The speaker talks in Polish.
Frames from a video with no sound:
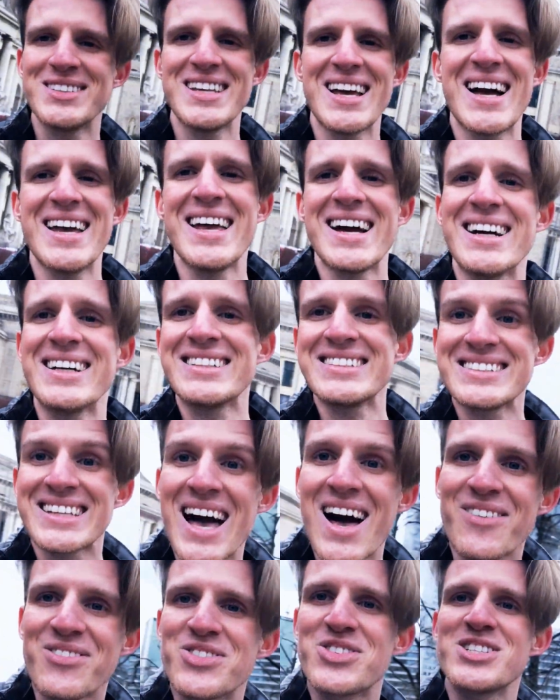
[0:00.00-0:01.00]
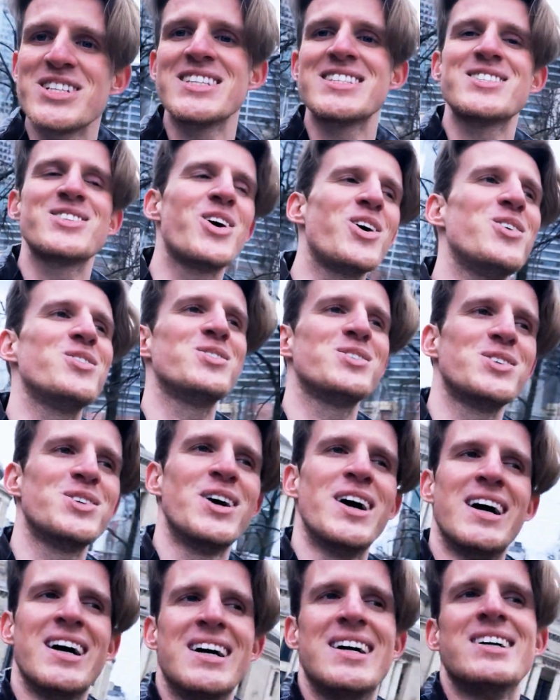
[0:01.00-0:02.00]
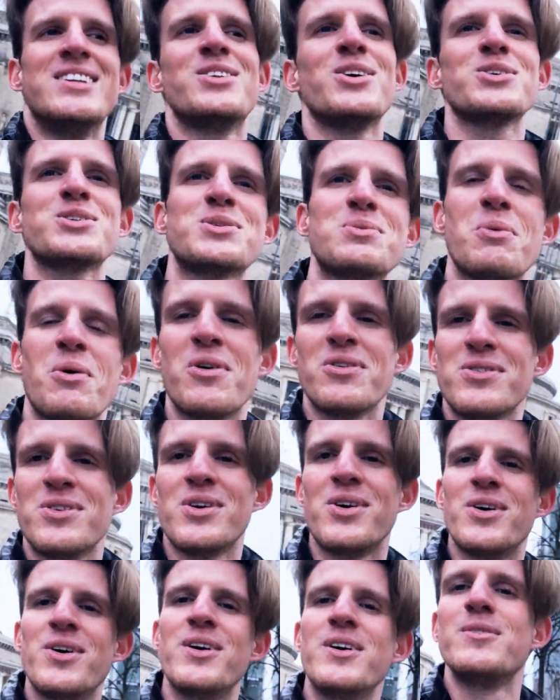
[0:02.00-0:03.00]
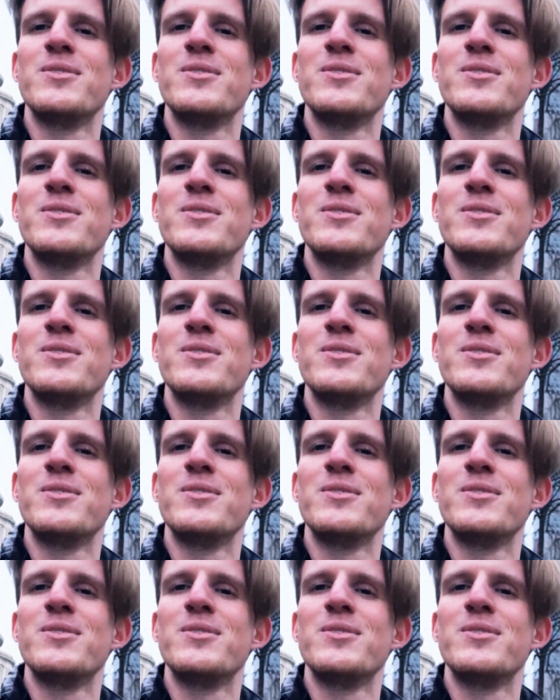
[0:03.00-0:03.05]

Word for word: dnia, jak zawsze znowu to słowo,